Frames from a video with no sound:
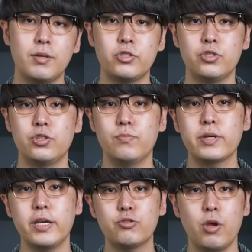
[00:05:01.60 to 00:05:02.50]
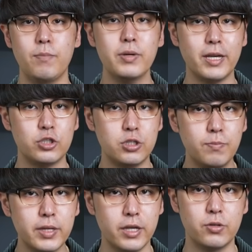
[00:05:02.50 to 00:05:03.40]
并实施不给水、不给吃、
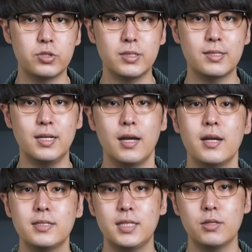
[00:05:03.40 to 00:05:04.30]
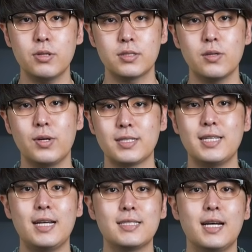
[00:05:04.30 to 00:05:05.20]
不给油的政策，切断送往
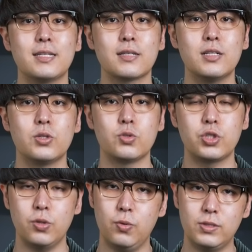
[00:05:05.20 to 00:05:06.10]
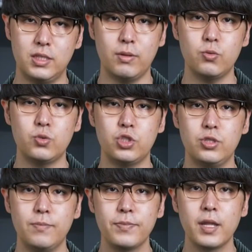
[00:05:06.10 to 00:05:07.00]
加沙的各种生活基本物资。